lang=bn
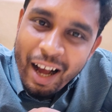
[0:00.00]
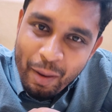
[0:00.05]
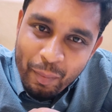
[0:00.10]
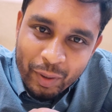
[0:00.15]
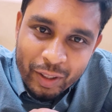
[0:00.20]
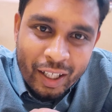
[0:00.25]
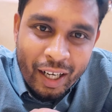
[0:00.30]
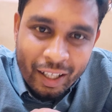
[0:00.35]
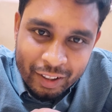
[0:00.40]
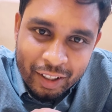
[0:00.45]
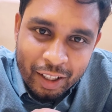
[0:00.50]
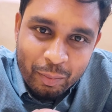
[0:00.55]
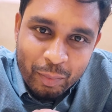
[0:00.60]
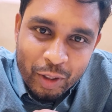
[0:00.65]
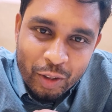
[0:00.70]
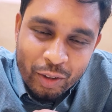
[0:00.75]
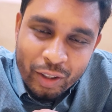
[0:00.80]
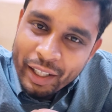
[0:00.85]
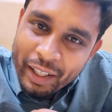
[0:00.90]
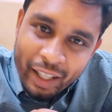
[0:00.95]
আমাদের আজকের
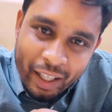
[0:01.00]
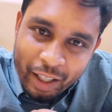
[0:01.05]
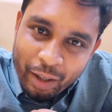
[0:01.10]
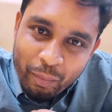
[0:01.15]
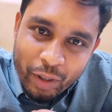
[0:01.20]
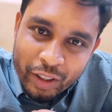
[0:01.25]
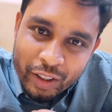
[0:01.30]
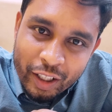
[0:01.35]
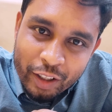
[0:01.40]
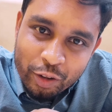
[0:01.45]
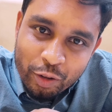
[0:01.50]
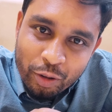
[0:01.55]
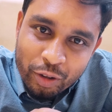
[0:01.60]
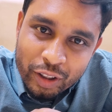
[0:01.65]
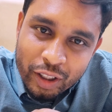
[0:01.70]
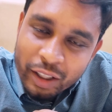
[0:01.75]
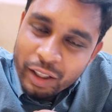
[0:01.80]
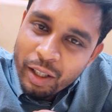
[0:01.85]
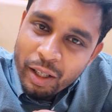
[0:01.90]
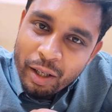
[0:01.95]
ভিডিওটা এখানে আমরা শেষ
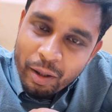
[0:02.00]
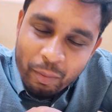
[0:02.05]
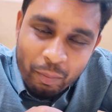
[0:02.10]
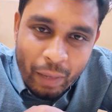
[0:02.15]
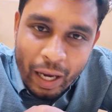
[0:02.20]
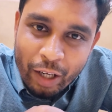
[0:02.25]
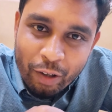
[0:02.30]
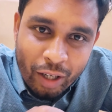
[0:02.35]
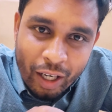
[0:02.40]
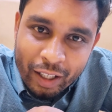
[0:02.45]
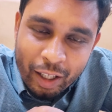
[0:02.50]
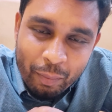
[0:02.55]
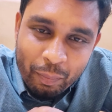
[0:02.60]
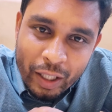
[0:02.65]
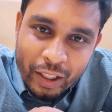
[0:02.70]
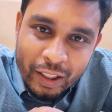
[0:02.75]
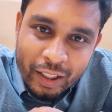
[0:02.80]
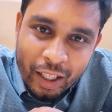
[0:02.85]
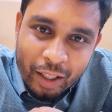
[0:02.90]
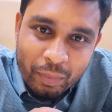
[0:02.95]
করছি ভালো লাগলে
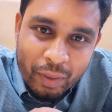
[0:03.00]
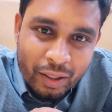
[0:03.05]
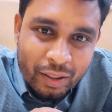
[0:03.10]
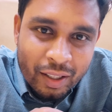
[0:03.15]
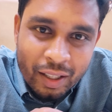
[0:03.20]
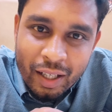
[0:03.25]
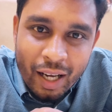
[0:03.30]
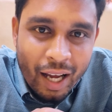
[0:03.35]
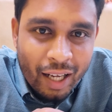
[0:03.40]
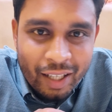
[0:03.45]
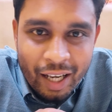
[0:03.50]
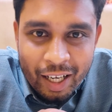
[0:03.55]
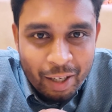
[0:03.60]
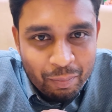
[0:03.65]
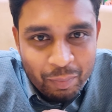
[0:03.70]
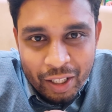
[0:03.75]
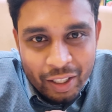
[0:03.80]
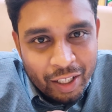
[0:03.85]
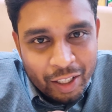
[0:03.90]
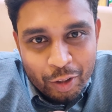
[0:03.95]
পাশে থাকবেন আর
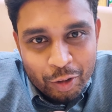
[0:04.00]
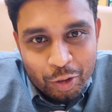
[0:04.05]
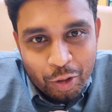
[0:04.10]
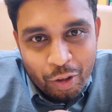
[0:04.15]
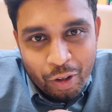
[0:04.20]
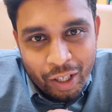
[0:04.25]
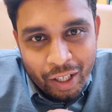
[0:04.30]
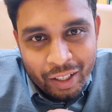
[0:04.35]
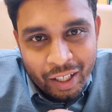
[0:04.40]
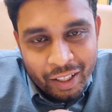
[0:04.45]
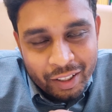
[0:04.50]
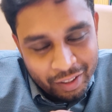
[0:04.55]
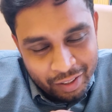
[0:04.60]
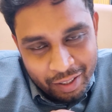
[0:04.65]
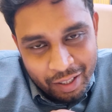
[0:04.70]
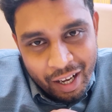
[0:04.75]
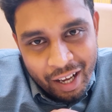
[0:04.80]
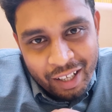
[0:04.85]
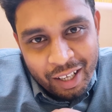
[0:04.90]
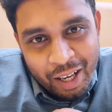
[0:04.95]
খারাপ লাগলে কিছু করার নাই
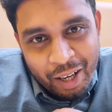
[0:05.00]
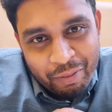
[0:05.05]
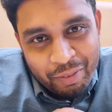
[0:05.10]
আল্লাহ